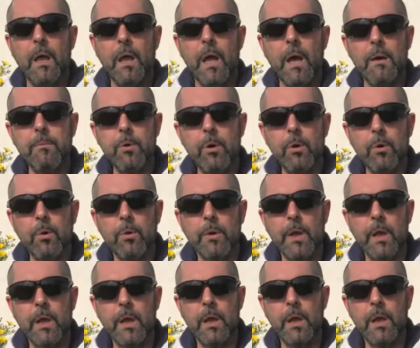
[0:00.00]

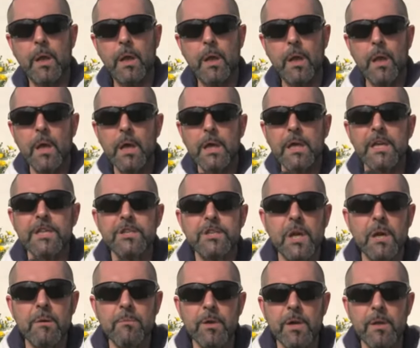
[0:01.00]
Amore. Che
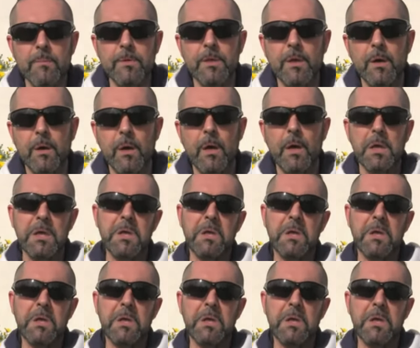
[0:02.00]
c'è, amore mio?